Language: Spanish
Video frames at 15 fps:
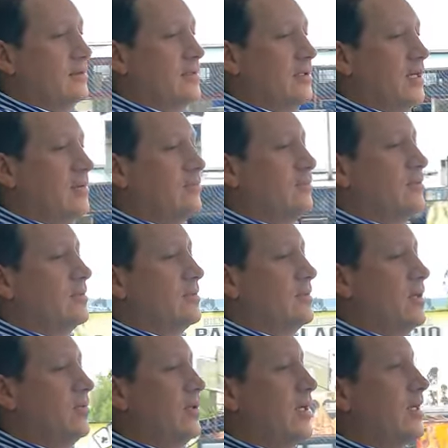digamos,
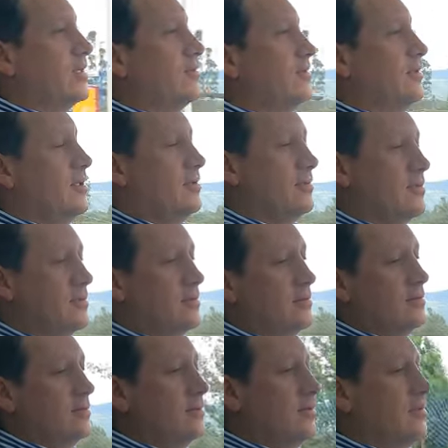la ubicación de los